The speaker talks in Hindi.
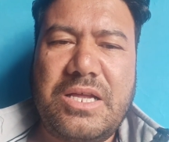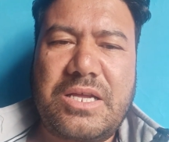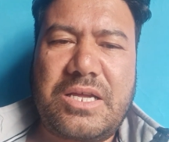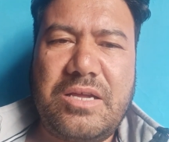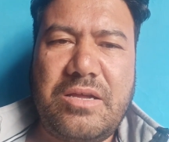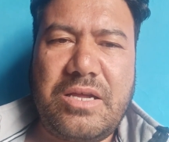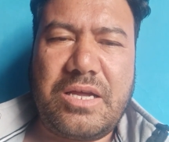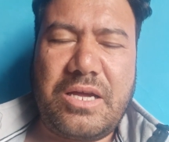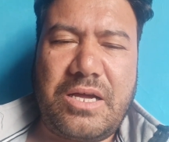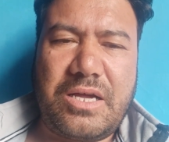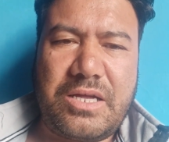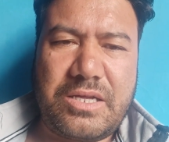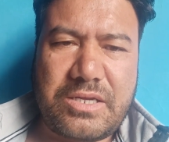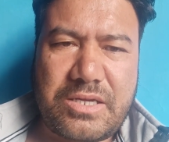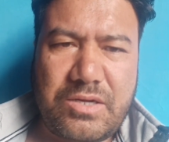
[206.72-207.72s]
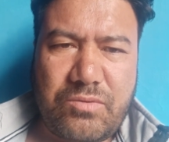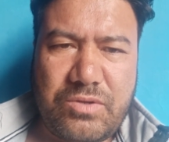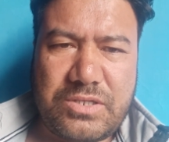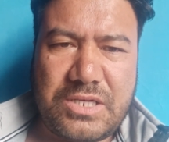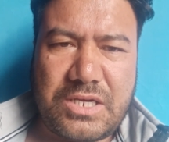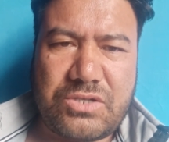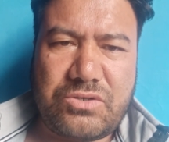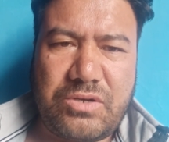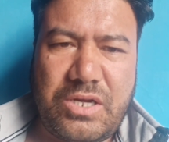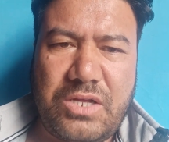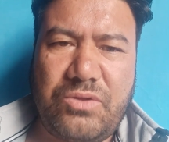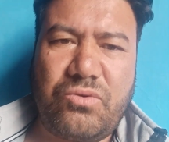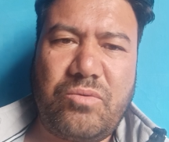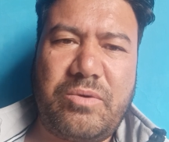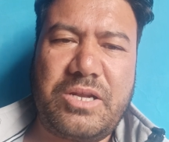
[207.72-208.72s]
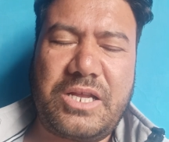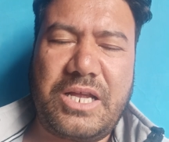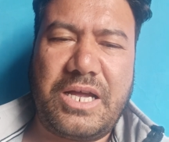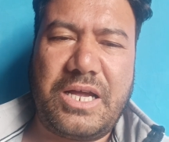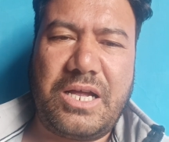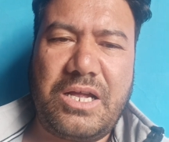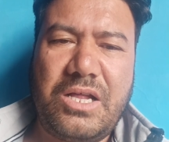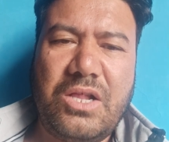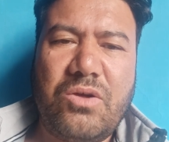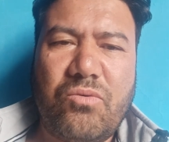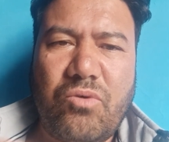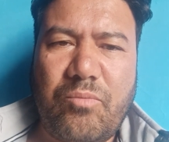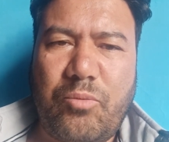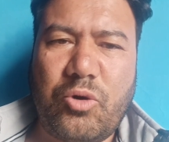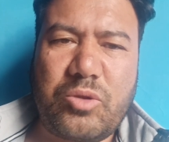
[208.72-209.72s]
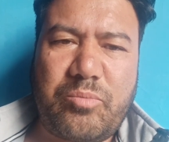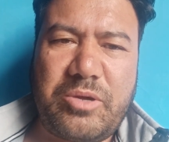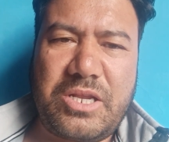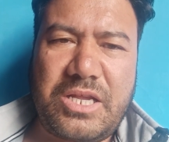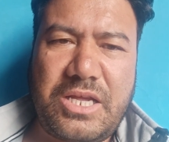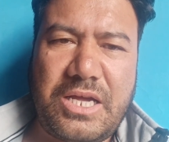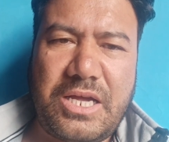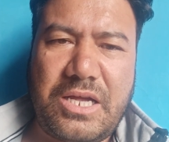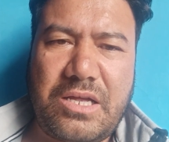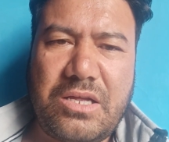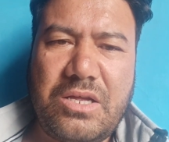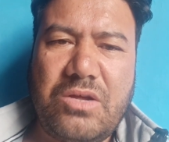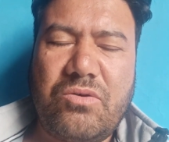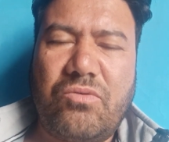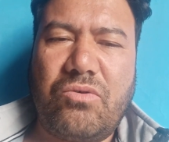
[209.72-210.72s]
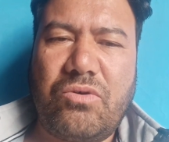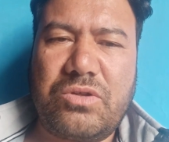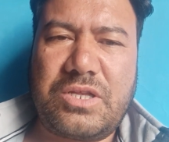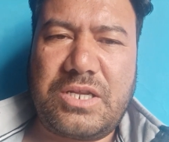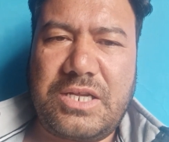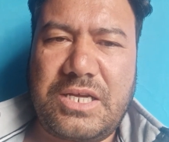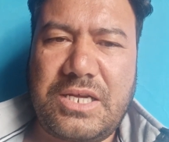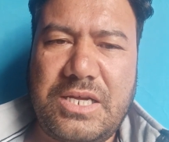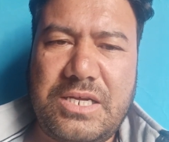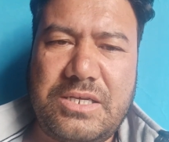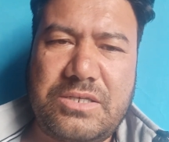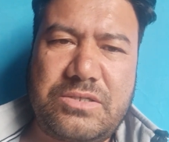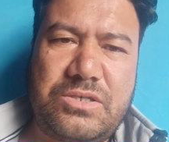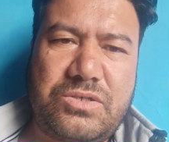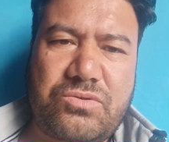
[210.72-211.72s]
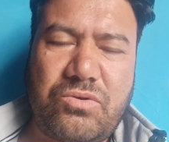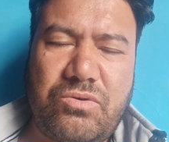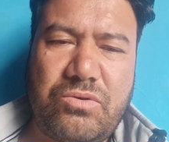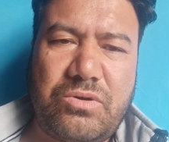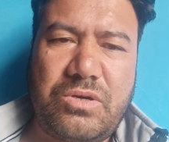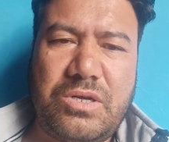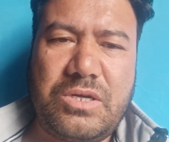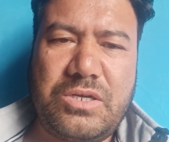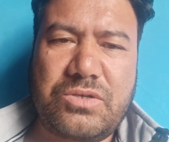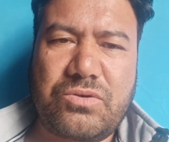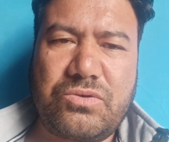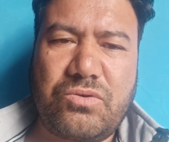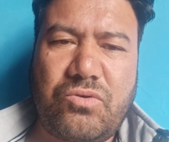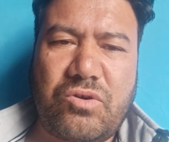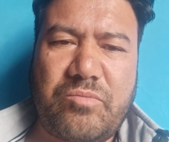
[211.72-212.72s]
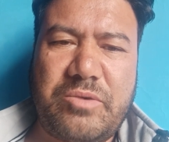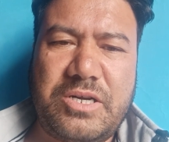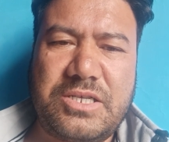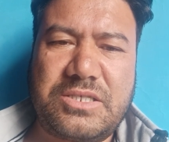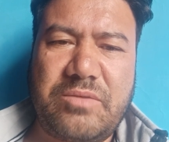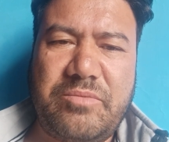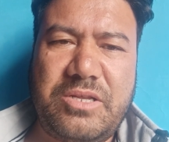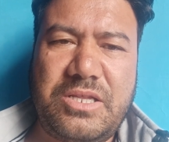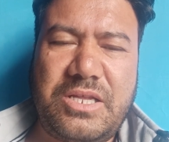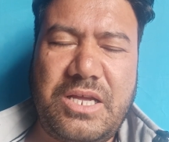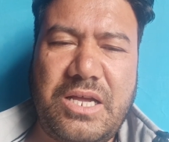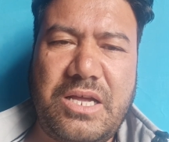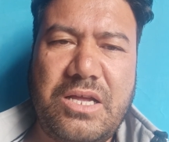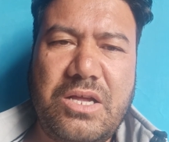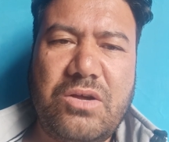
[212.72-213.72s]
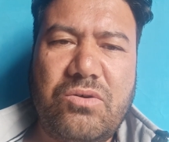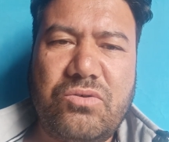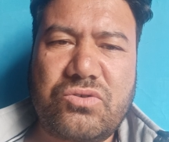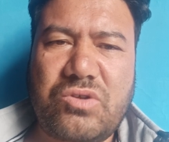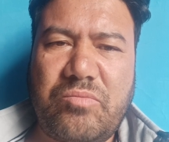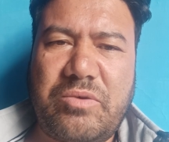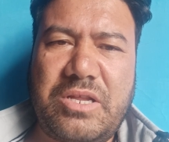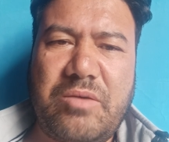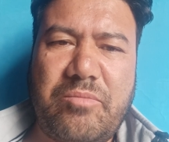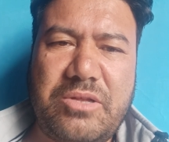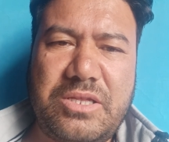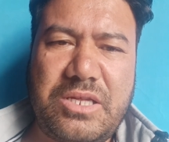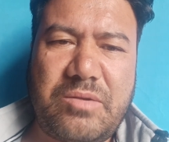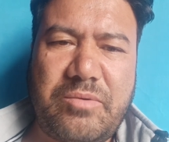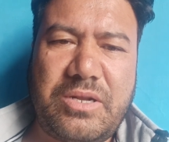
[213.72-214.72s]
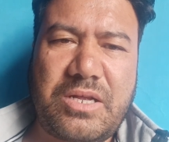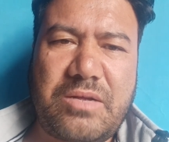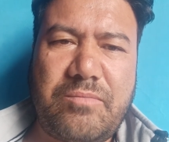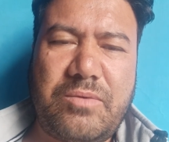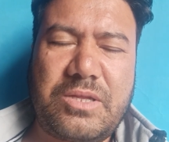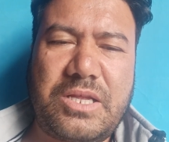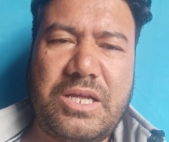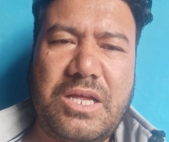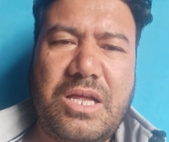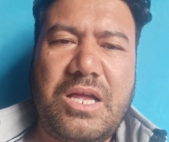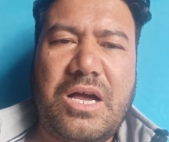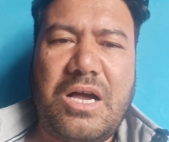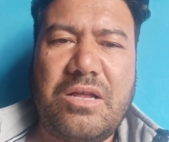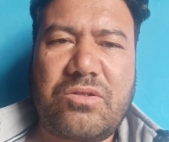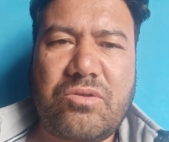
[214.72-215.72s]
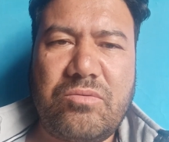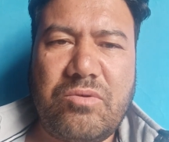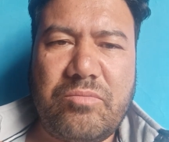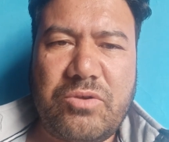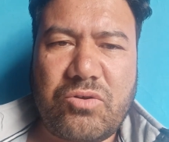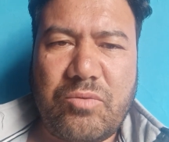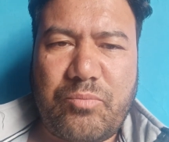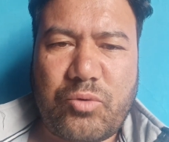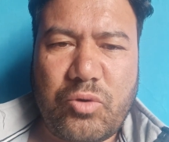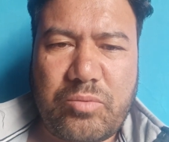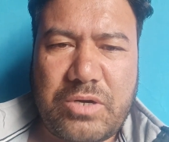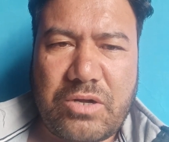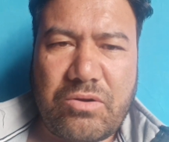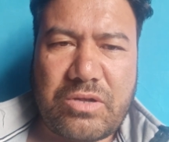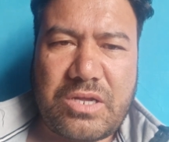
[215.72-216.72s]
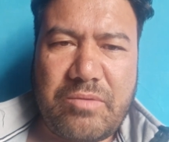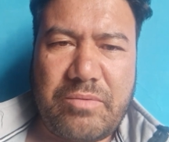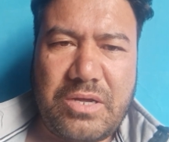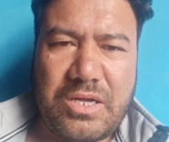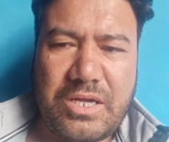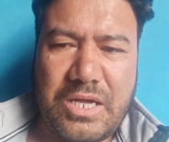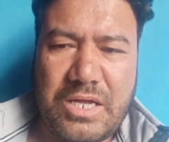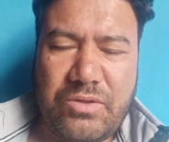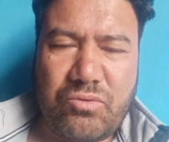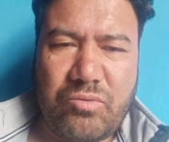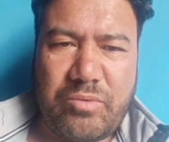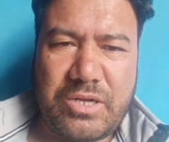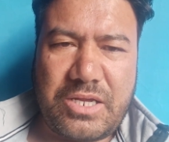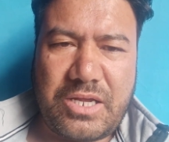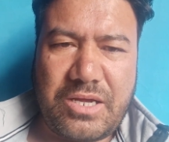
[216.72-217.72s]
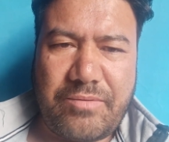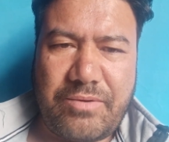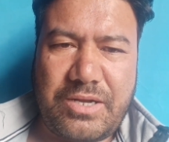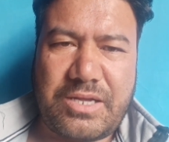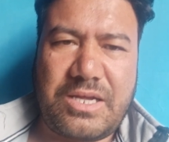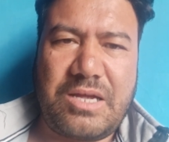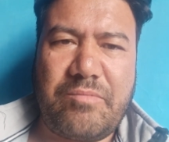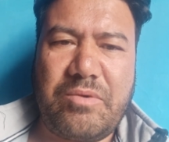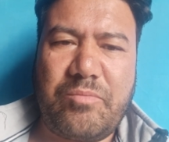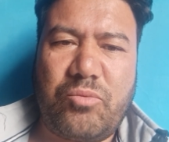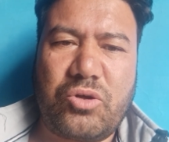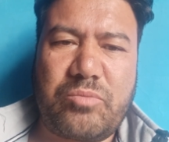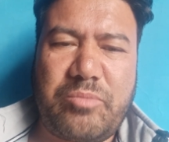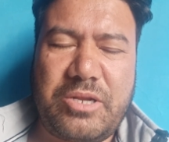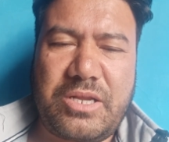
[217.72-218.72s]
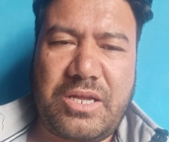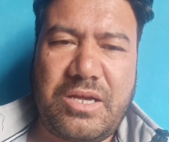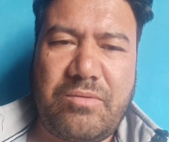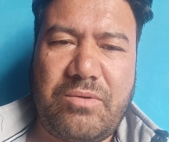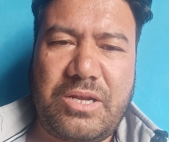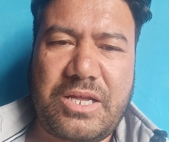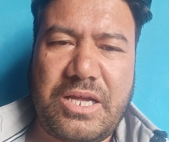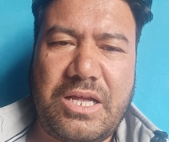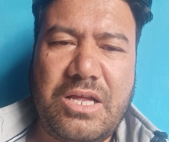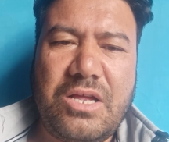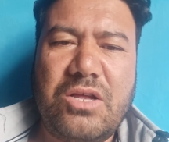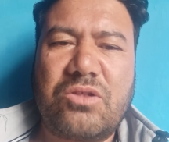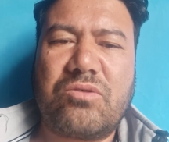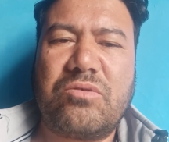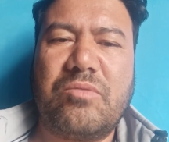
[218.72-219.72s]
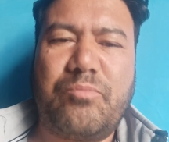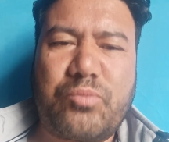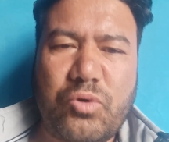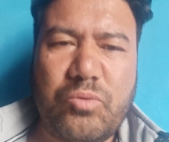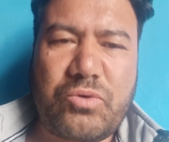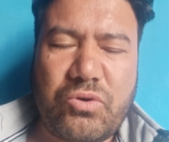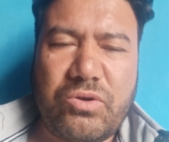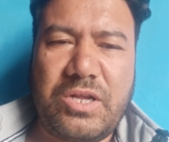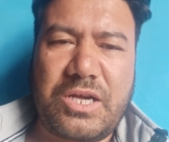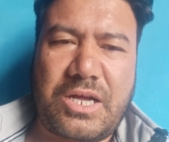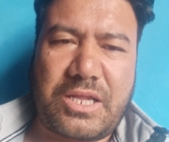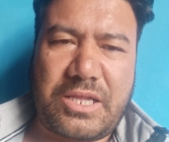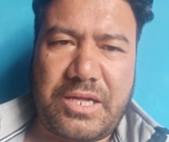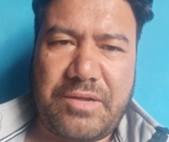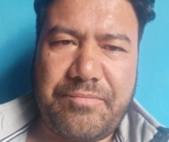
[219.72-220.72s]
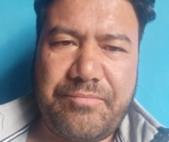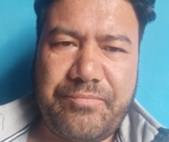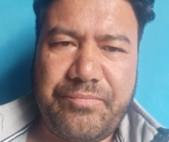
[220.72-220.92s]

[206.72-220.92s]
कि आ, कि गुलजार जो है हिंदू बन गया है वो बौद्ध बन गया है वो उधर एक जिसको इसको जो गवर्नमेंट ने ज़मीन दिया है उसके ऊपर ये मंदिर बना के बोलते अरे तुम लोग मेरे को प्रूव करो कि मैं हिंदू बन गया बोल के या मैं बौद्ध बन गया बोल के तुम लोग प्रूव क्यों नहीं करता है